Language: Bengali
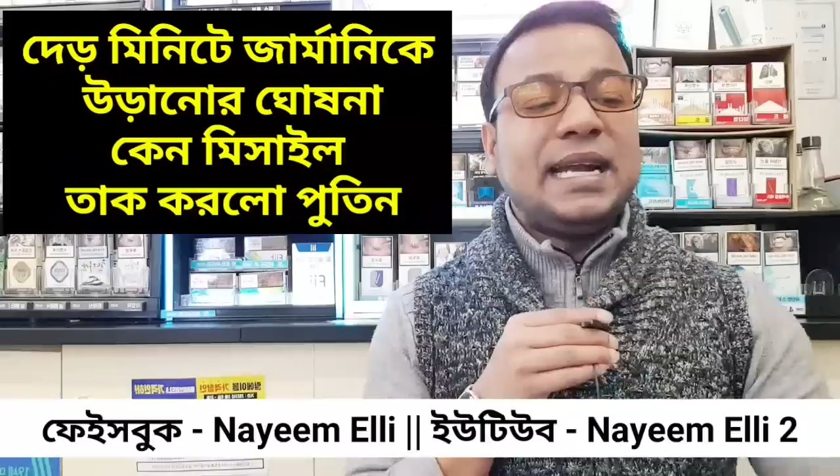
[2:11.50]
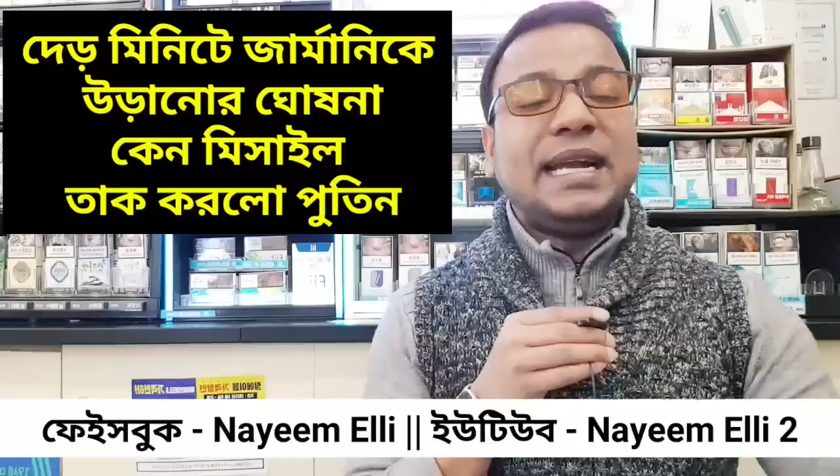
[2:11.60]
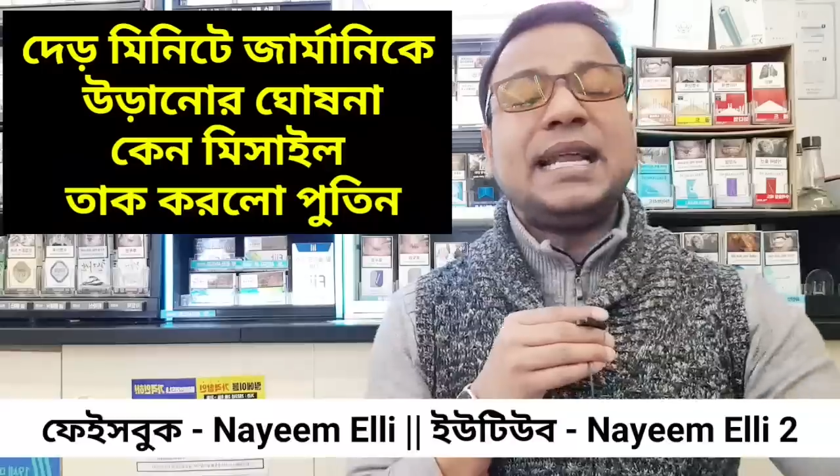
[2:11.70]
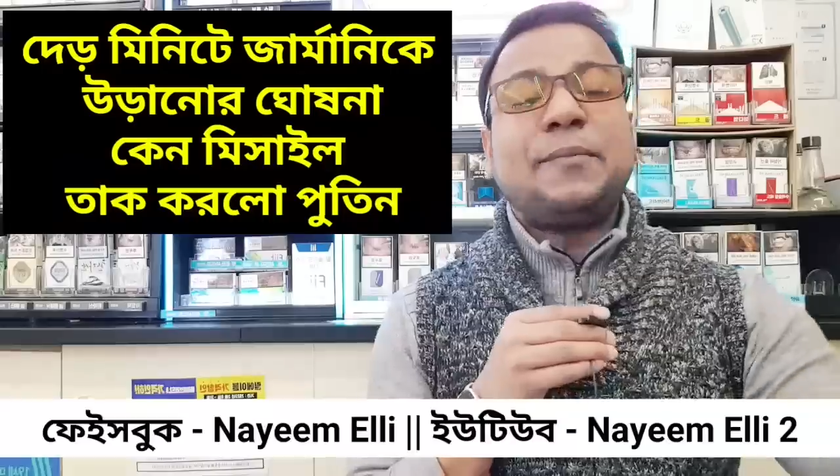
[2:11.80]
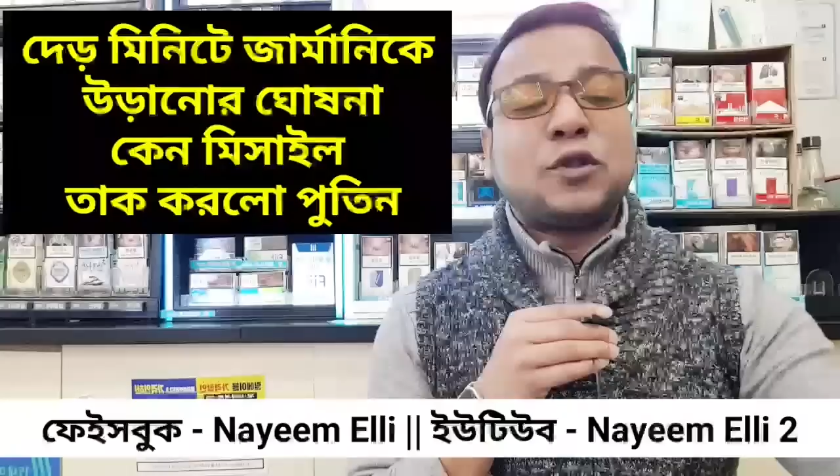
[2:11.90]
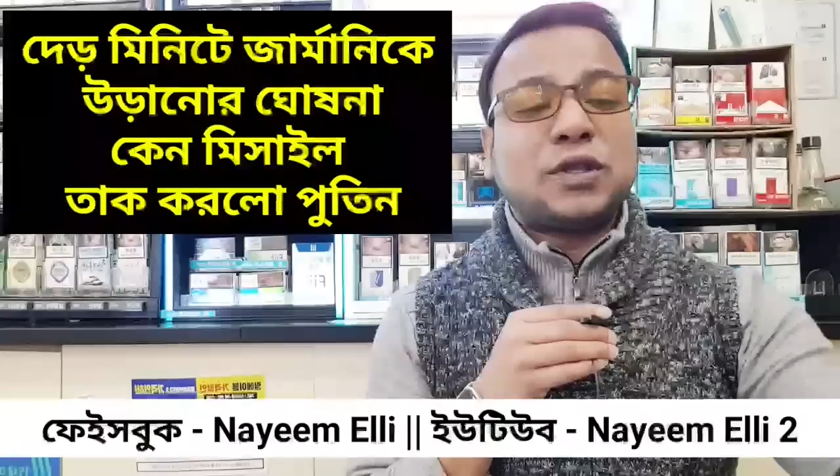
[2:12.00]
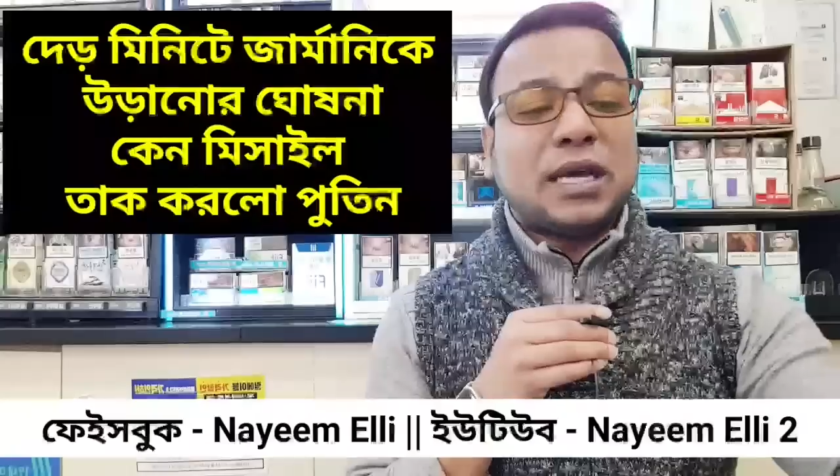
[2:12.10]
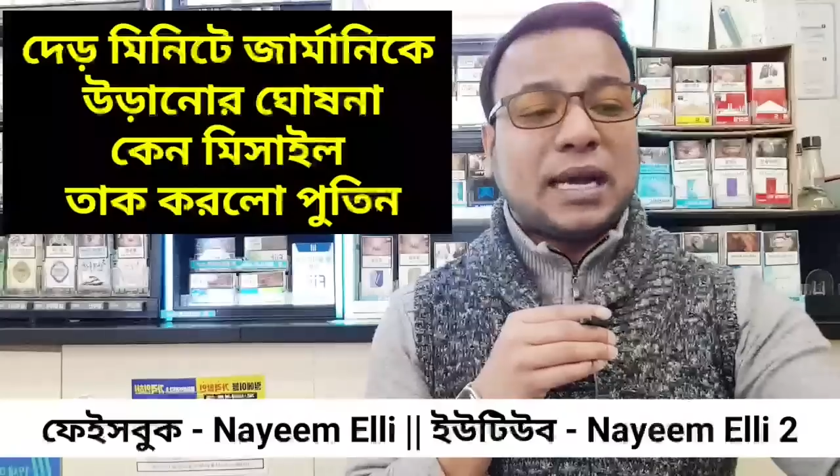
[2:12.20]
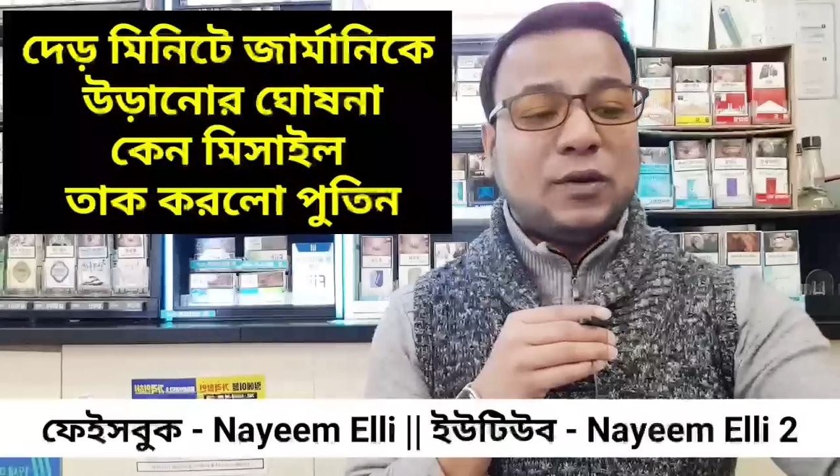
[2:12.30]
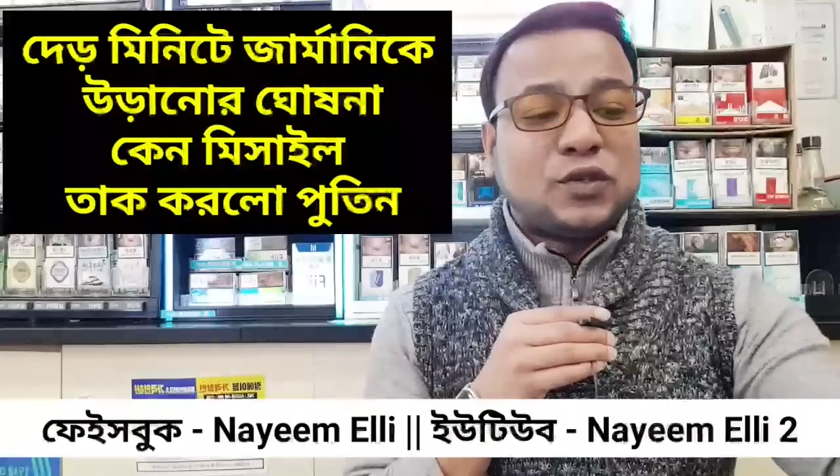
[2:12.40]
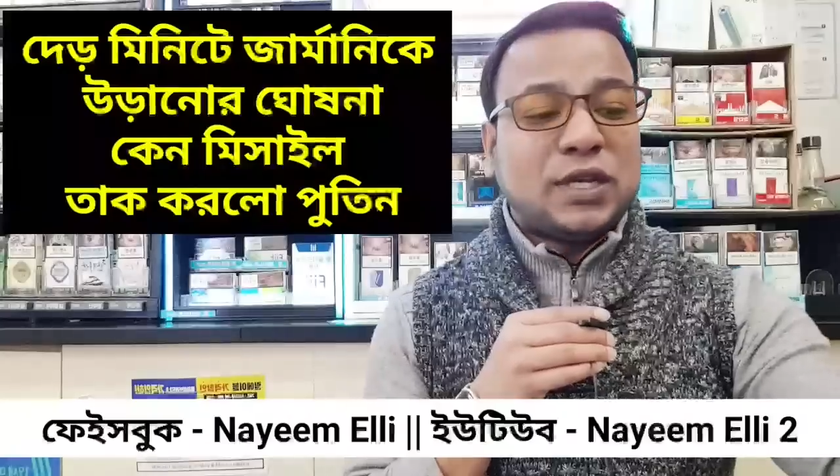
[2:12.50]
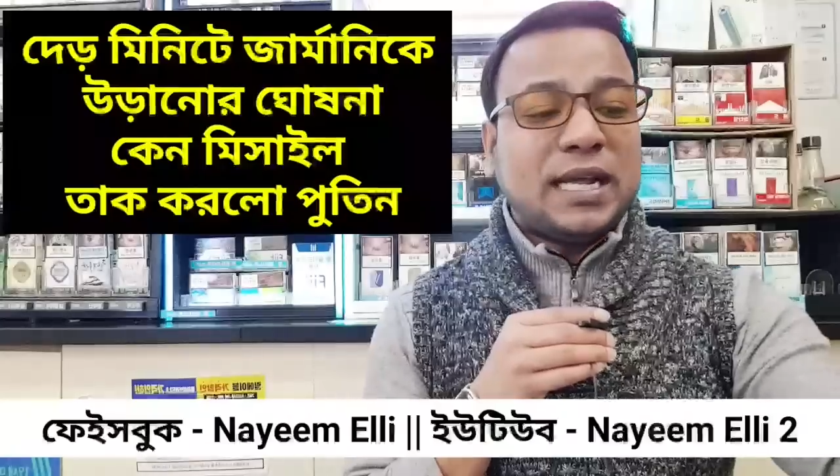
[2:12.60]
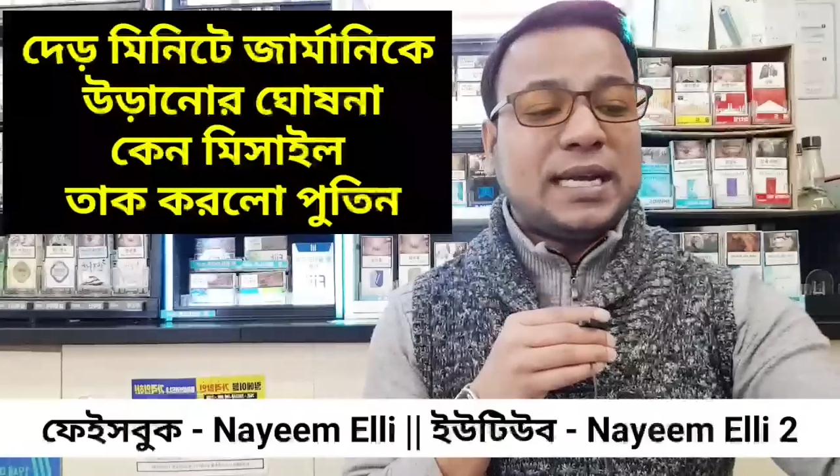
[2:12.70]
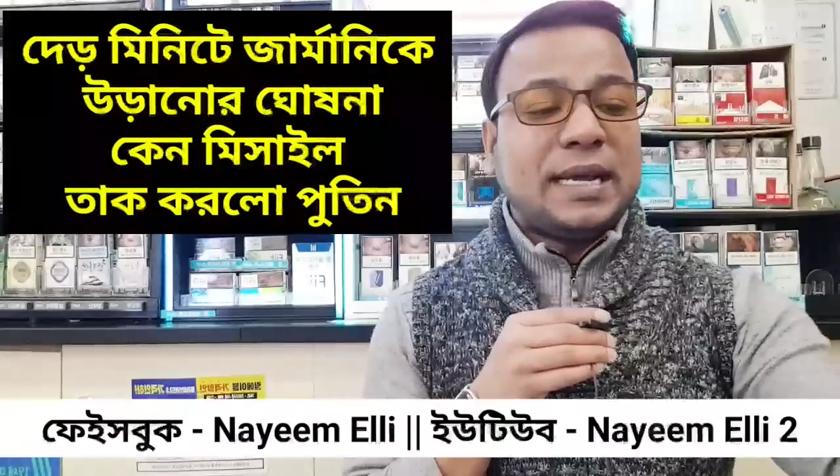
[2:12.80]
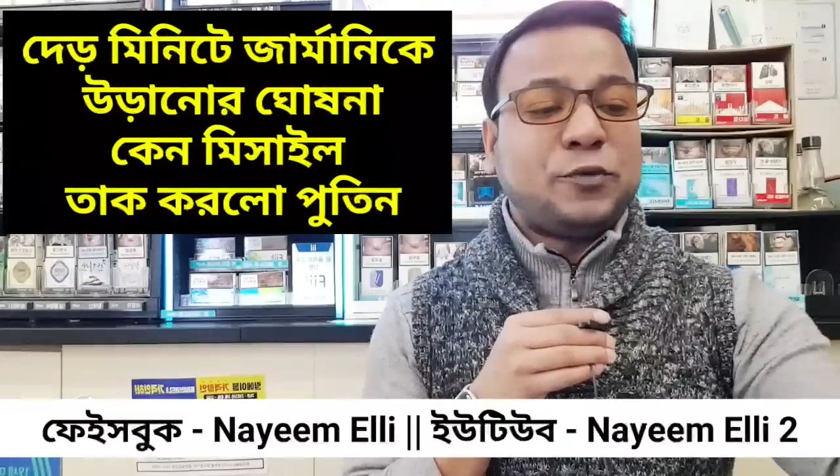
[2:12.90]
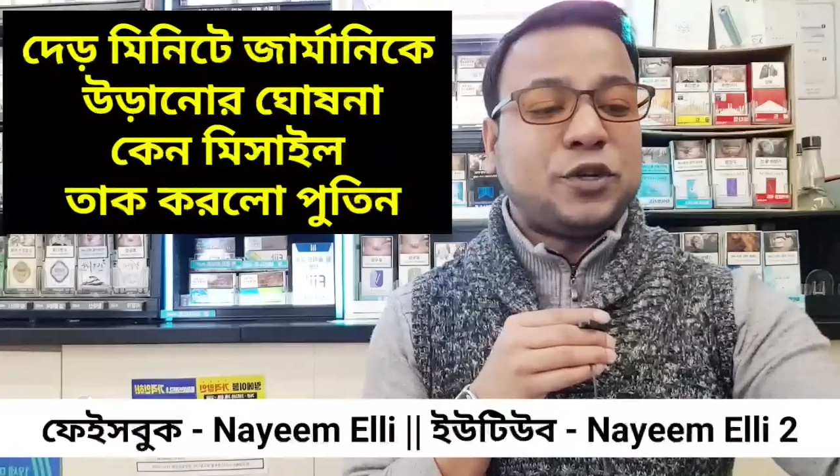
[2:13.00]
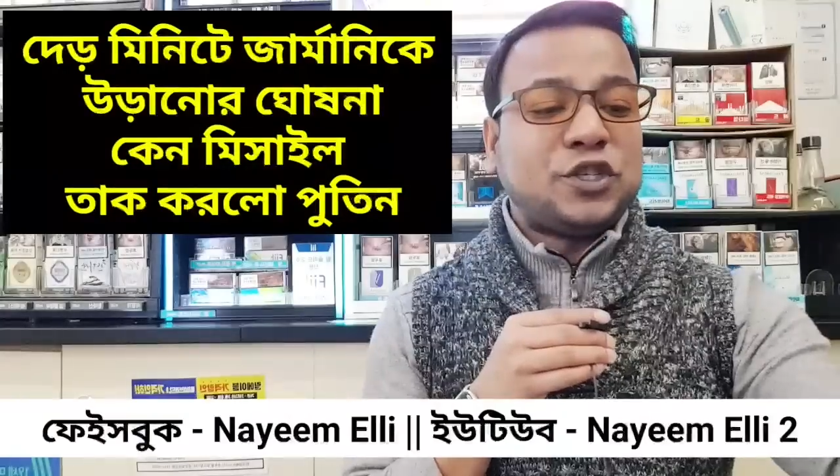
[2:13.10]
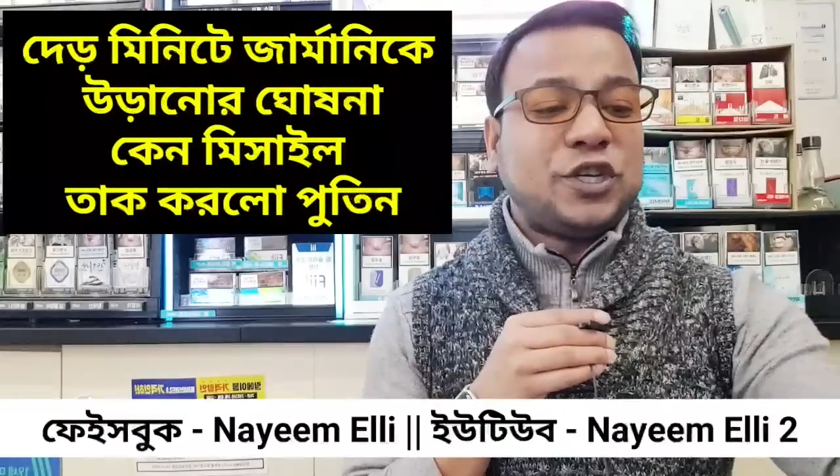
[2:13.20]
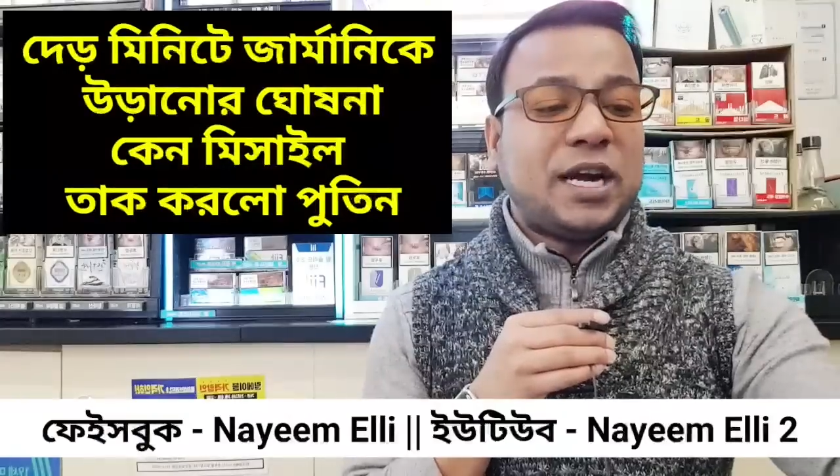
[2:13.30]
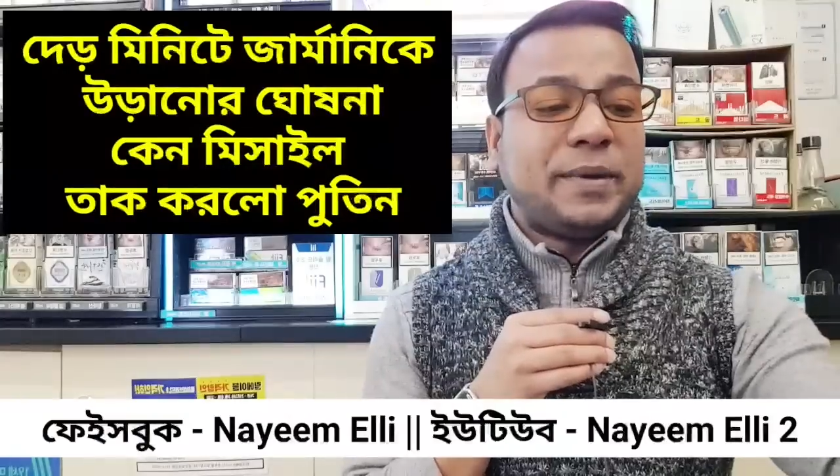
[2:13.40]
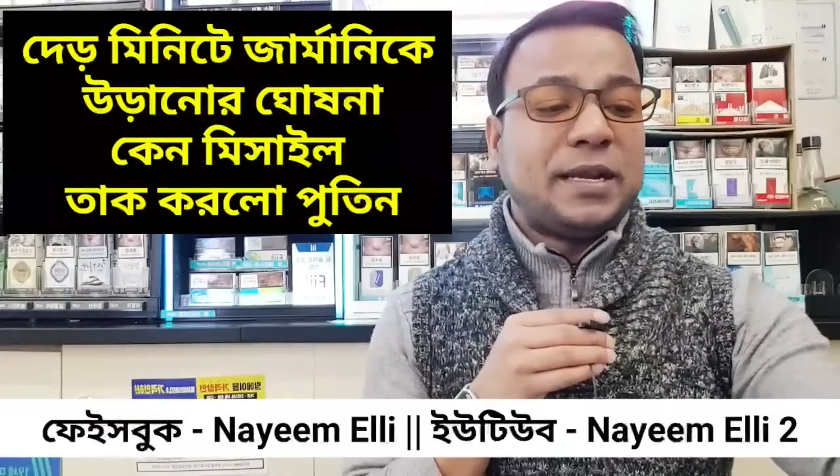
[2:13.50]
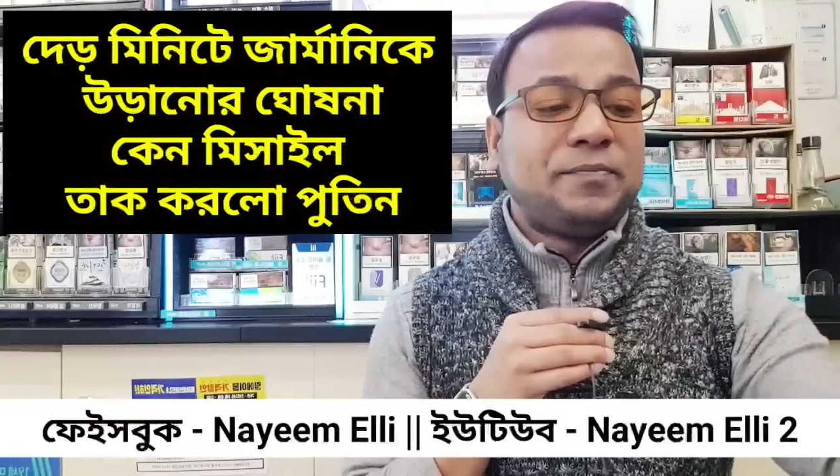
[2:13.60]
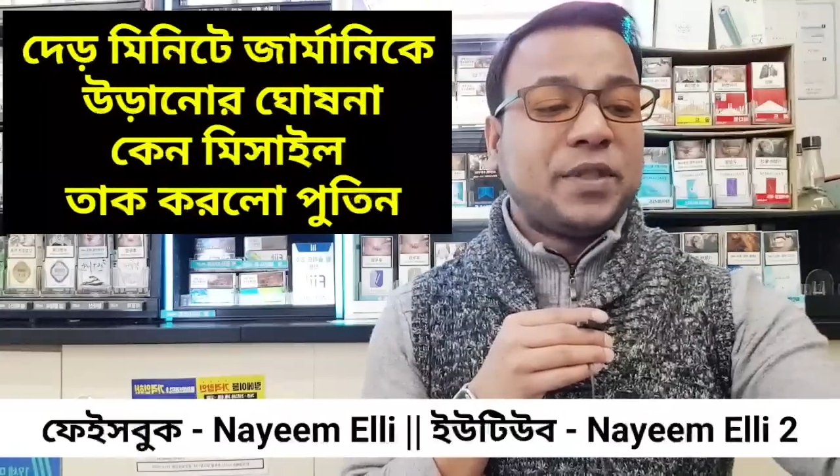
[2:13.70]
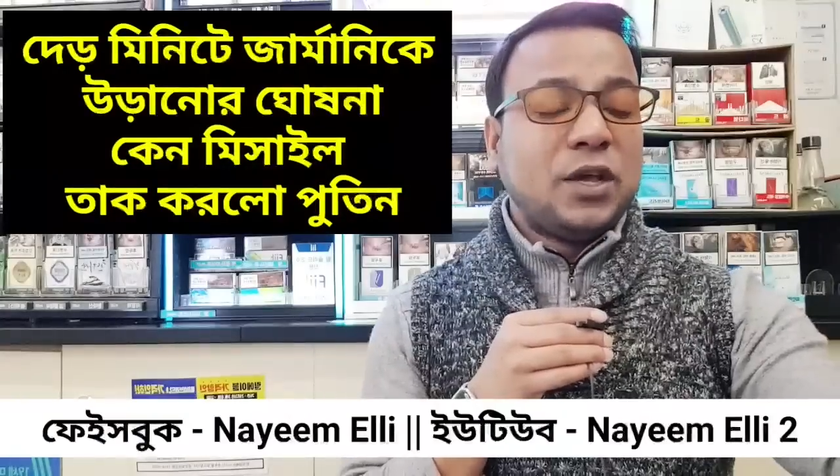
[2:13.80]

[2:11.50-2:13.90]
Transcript: নিরাপত্তা কাউন্সিলের ডেপুটি চেয়ারম্যান